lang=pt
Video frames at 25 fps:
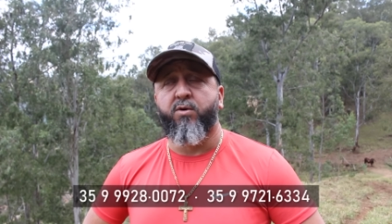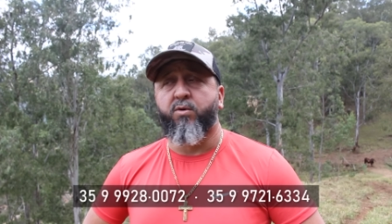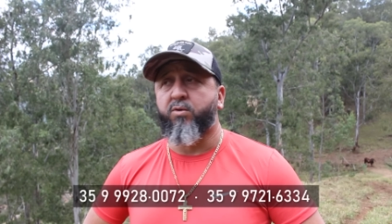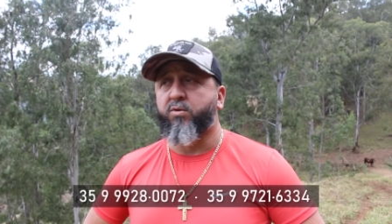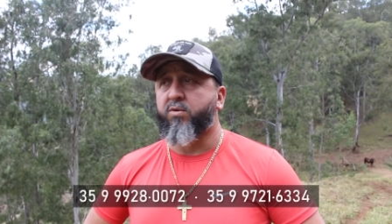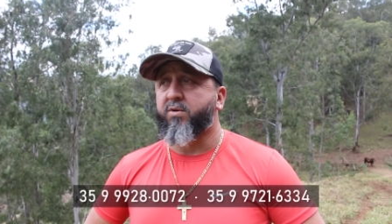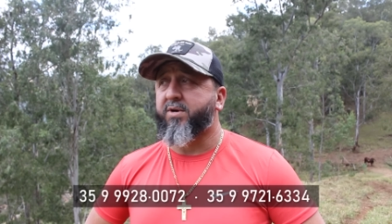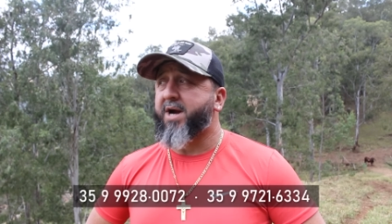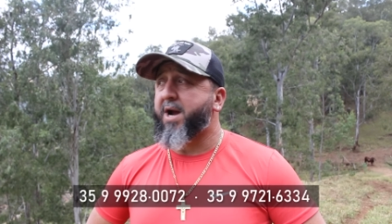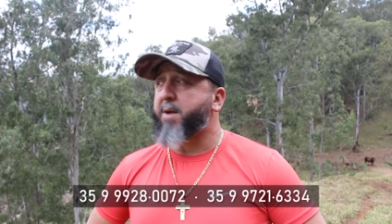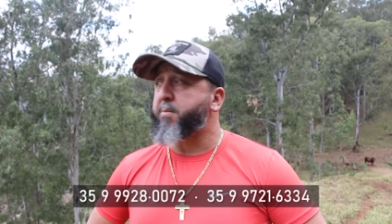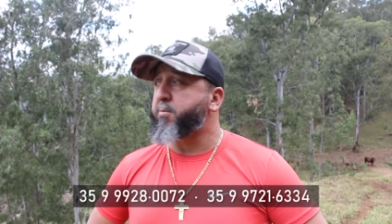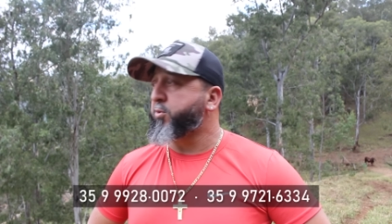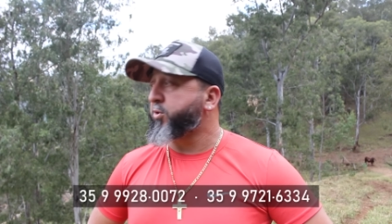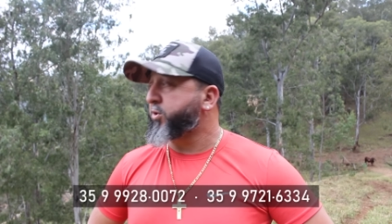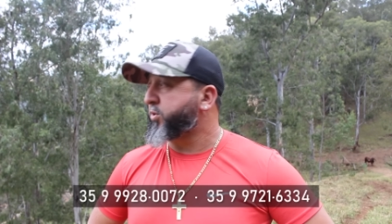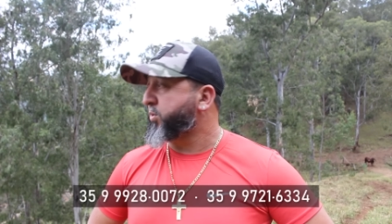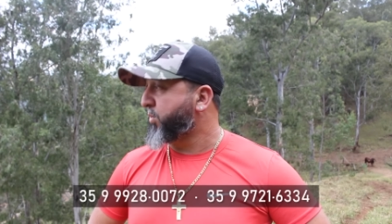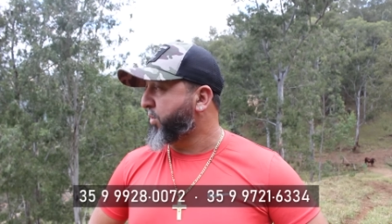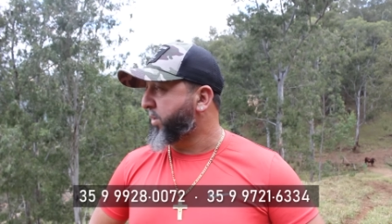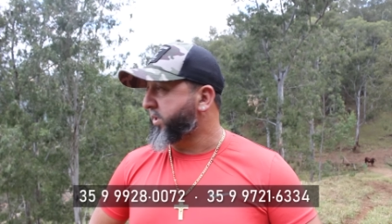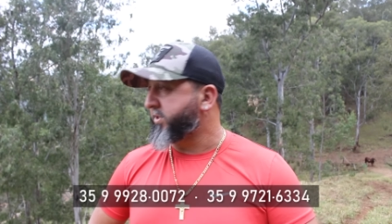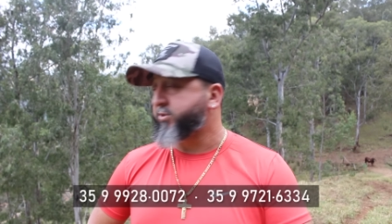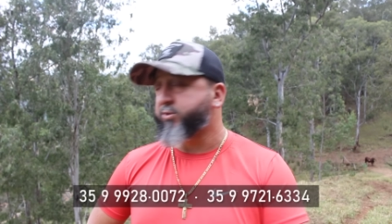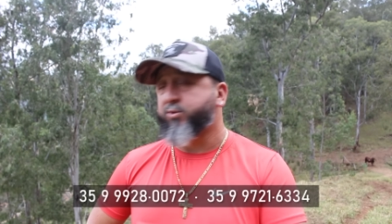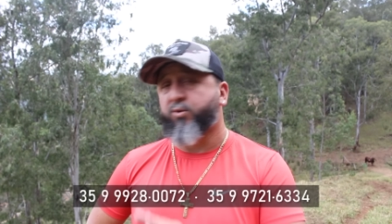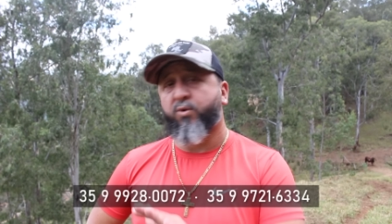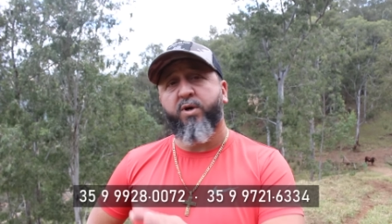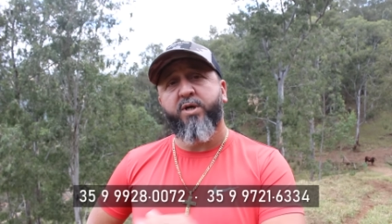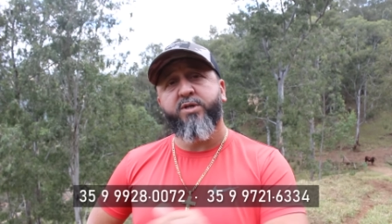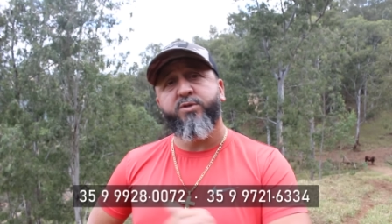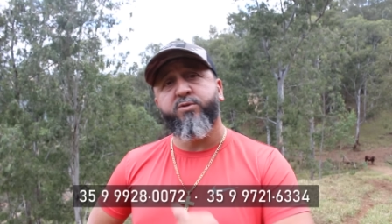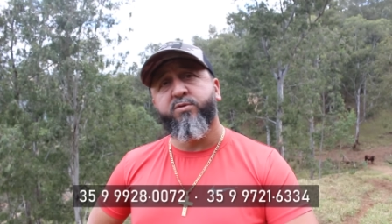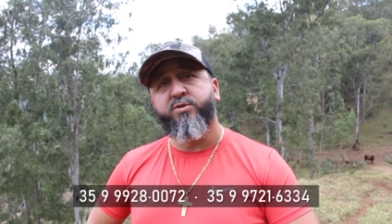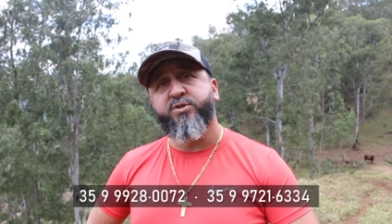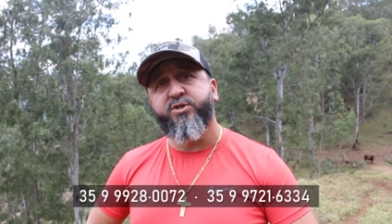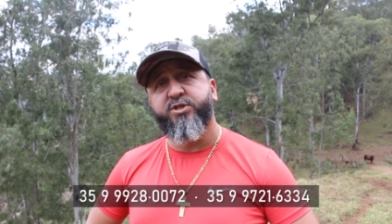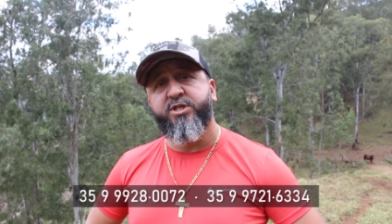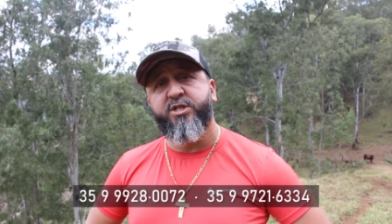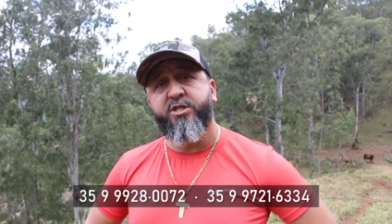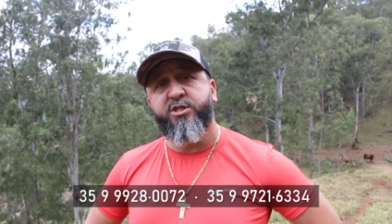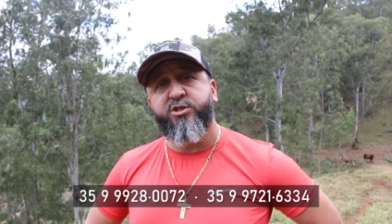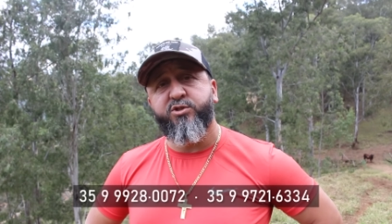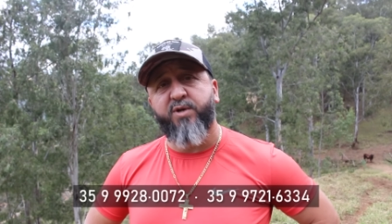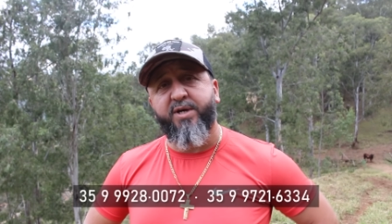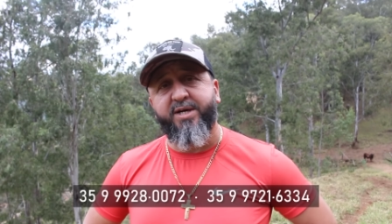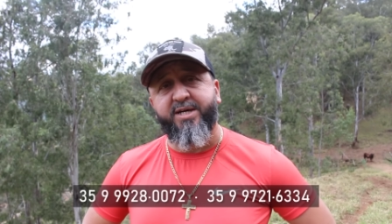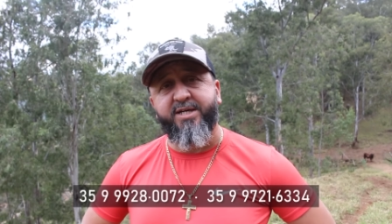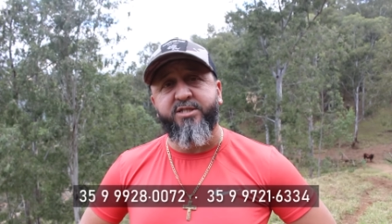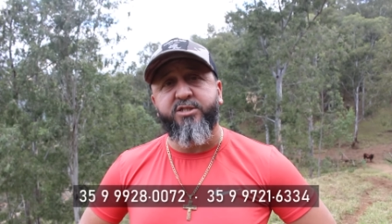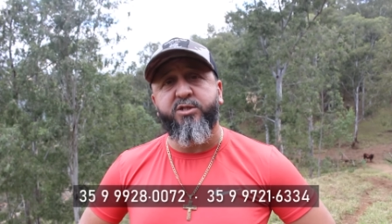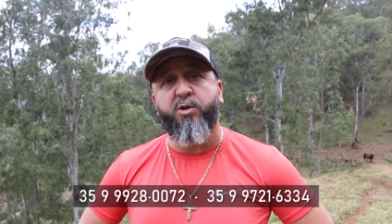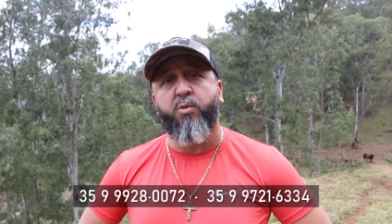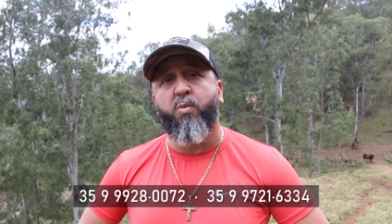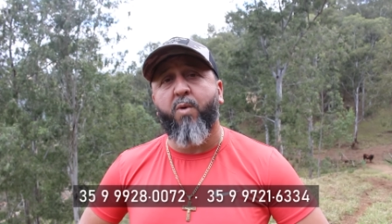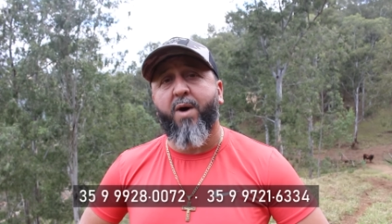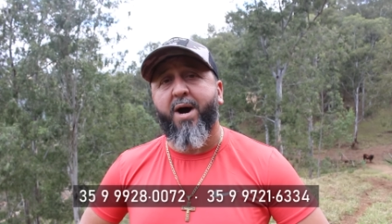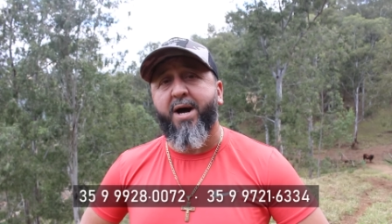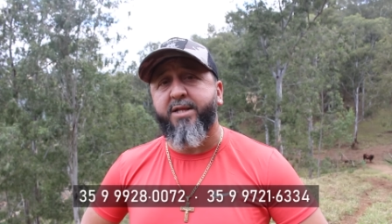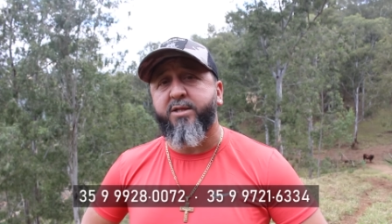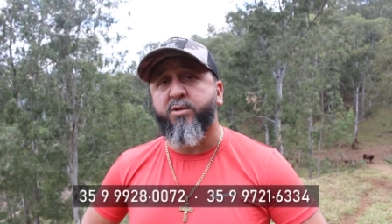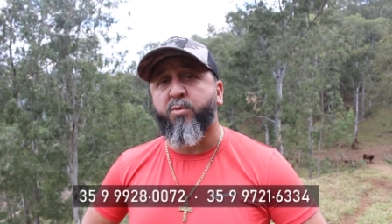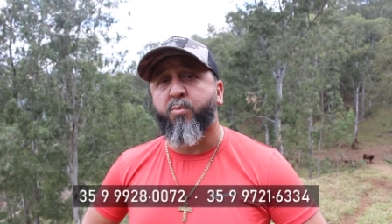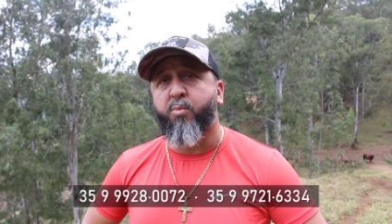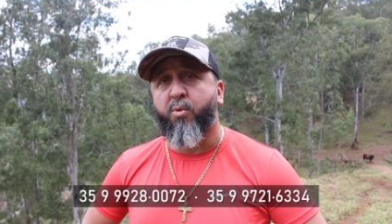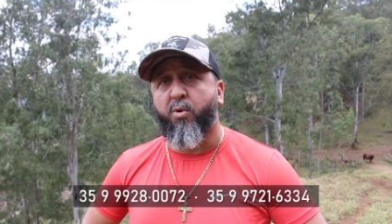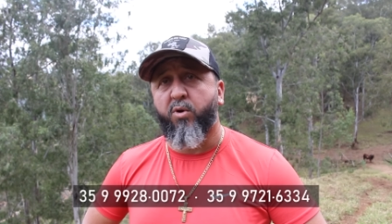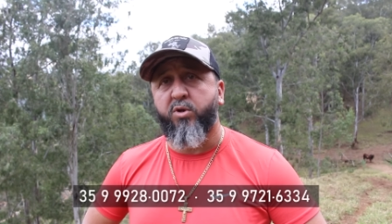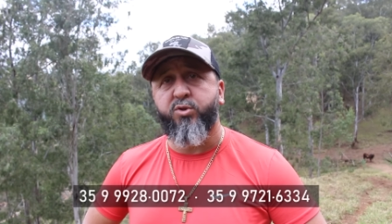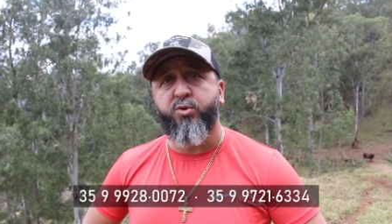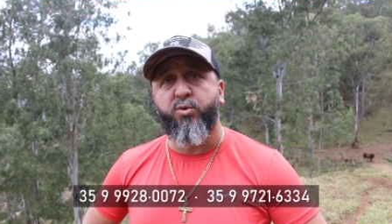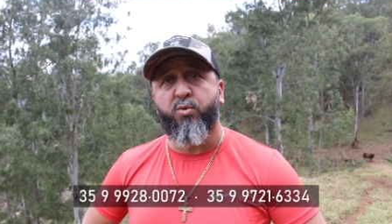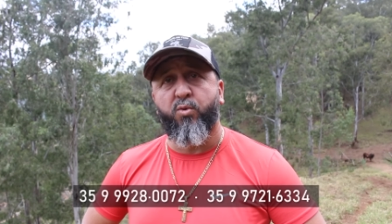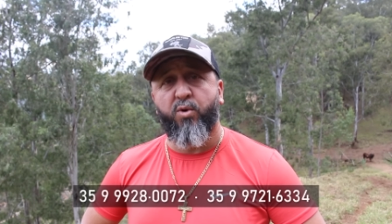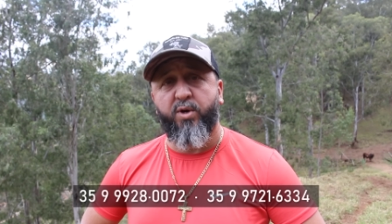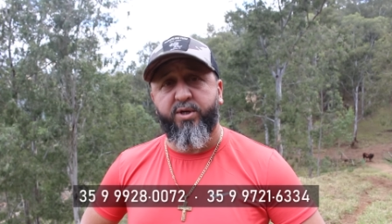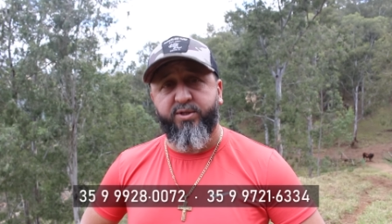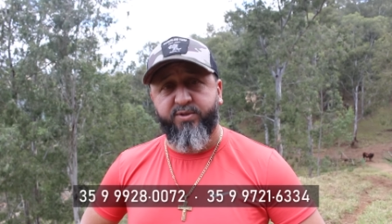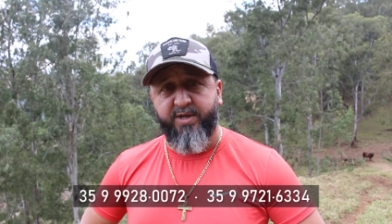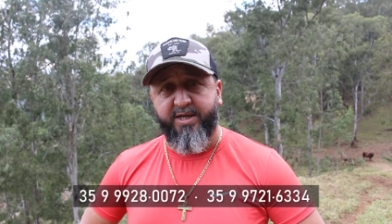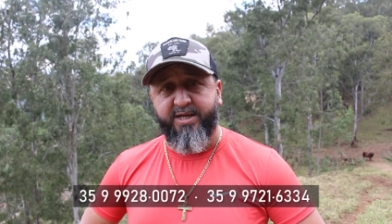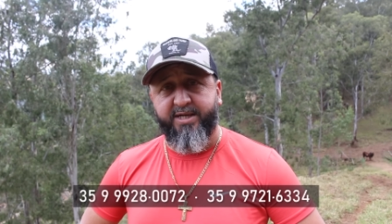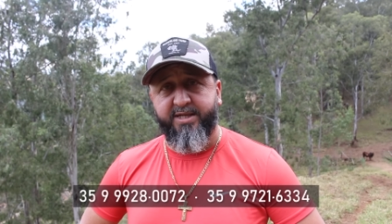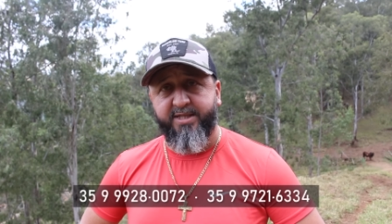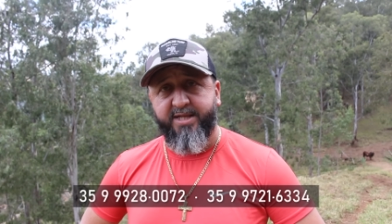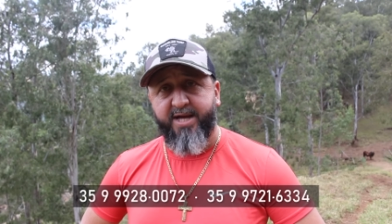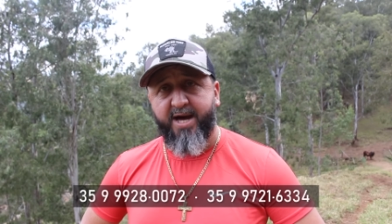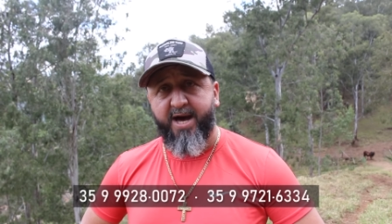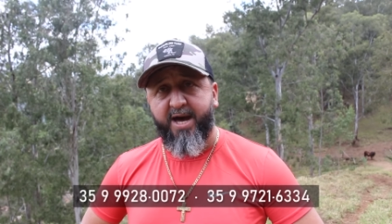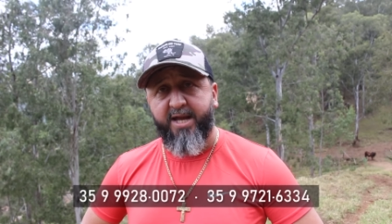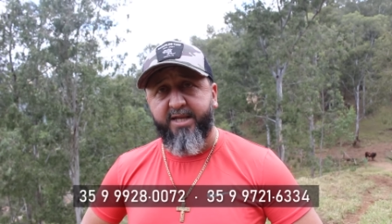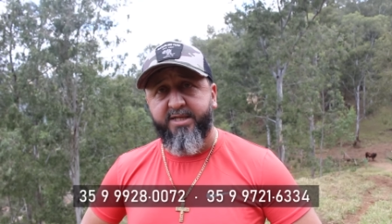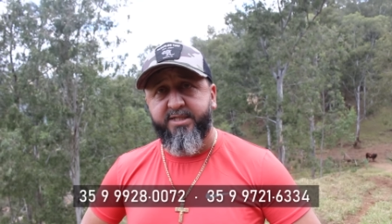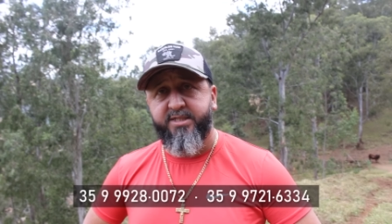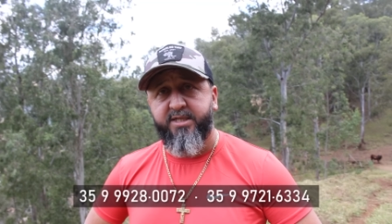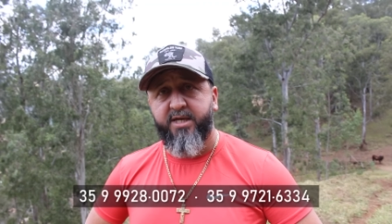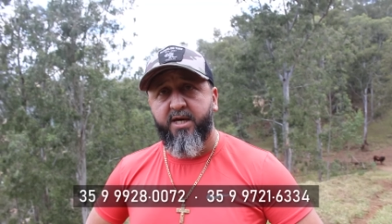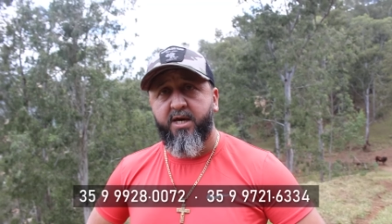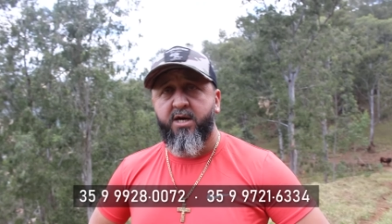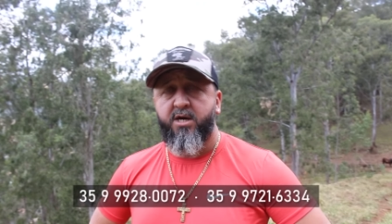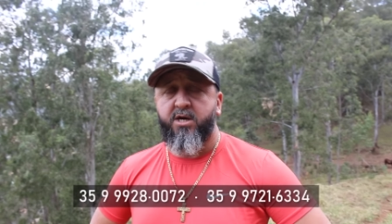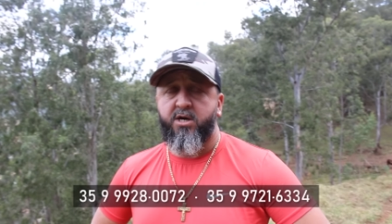Um lugar muito gostoso, um sítio aqui de 4.8 hectares,